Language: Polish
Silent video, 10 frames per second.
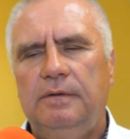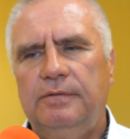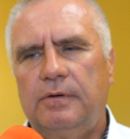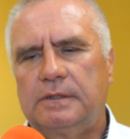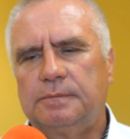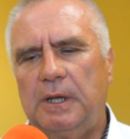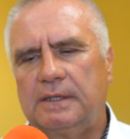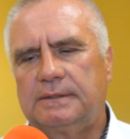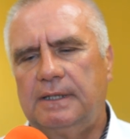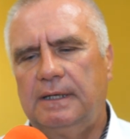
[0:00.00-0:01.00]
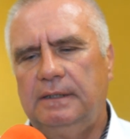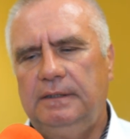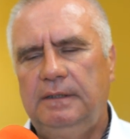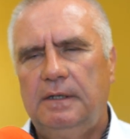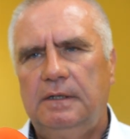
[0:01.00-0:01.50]
władz miasta
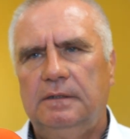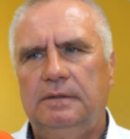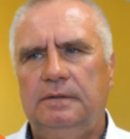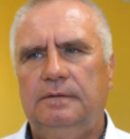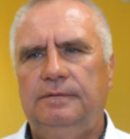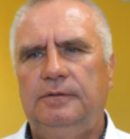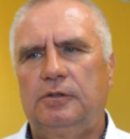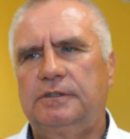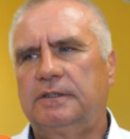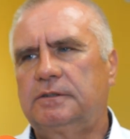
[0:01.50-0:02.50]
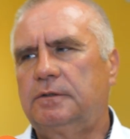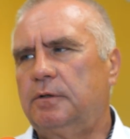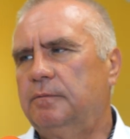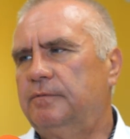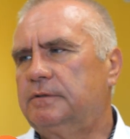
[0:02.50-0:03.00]
i wniosek, z
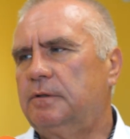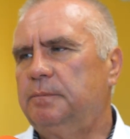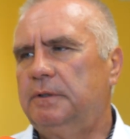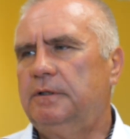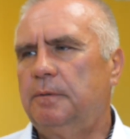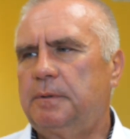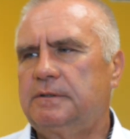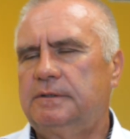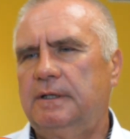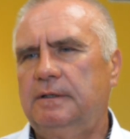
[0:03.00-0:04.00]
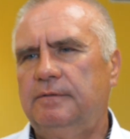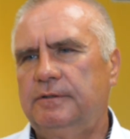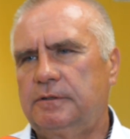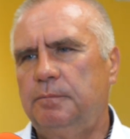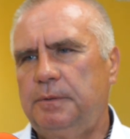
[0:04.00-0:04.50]
którym wystąpili do prezydenta,
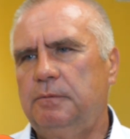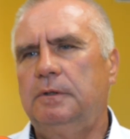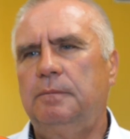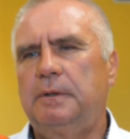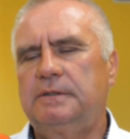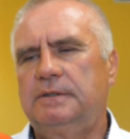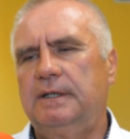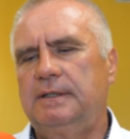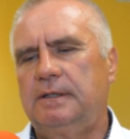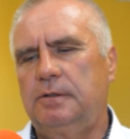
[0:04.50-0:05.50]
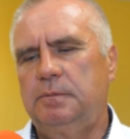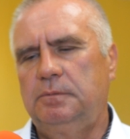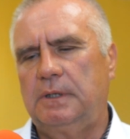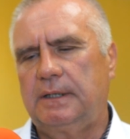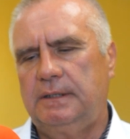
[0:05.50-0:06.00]
wystąpiły do prezydenta, to
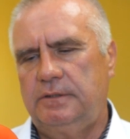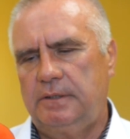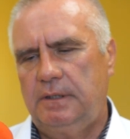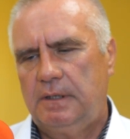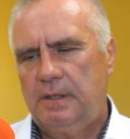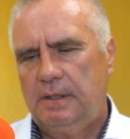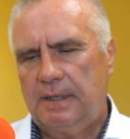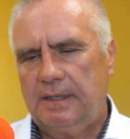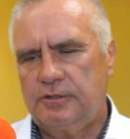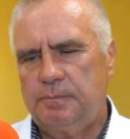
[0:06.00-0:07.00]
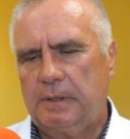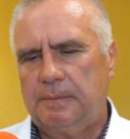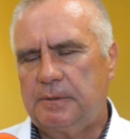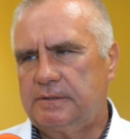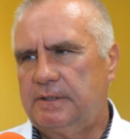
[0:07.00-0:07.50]
był taki, że należy
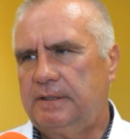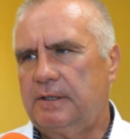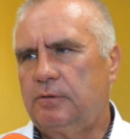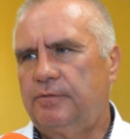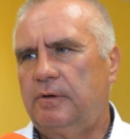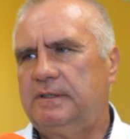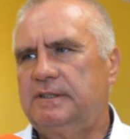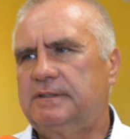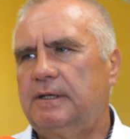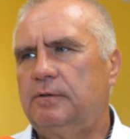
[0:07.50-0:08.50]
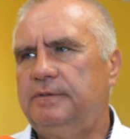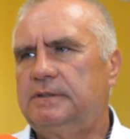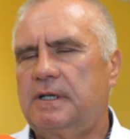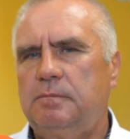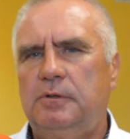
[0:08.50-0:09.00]
pana prezydenta odwołać ze
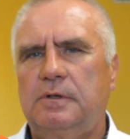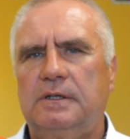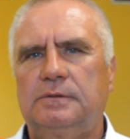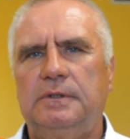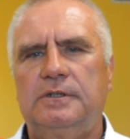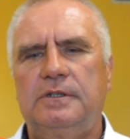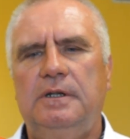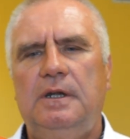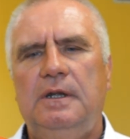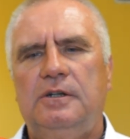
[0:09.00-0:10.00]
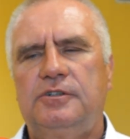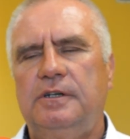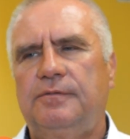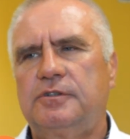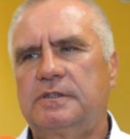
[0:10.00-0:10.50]
stanowiska, bo okazuje się,
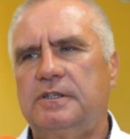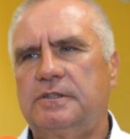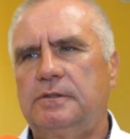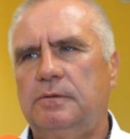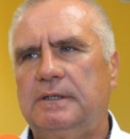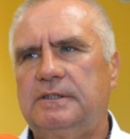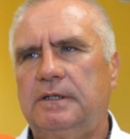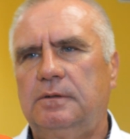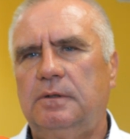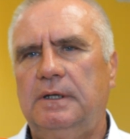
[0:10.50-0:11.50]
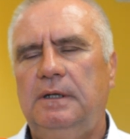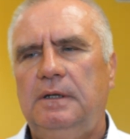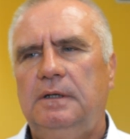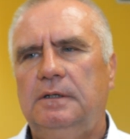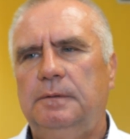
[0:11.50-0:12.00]
że nie wszystkie sytuacje, które
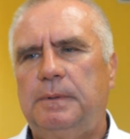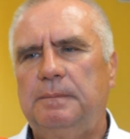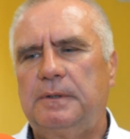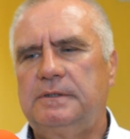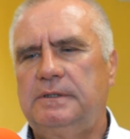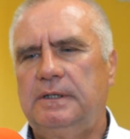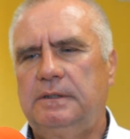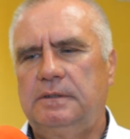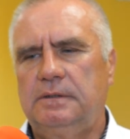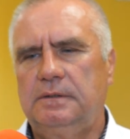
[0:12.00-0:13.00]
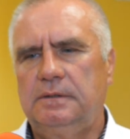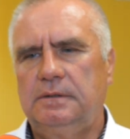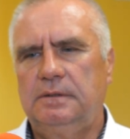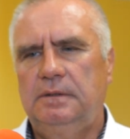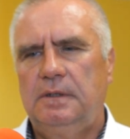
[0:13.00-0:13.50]
y, pan prezydent
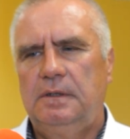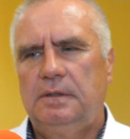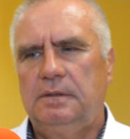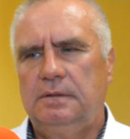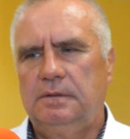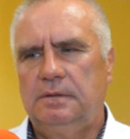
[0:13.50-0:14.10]
y, y,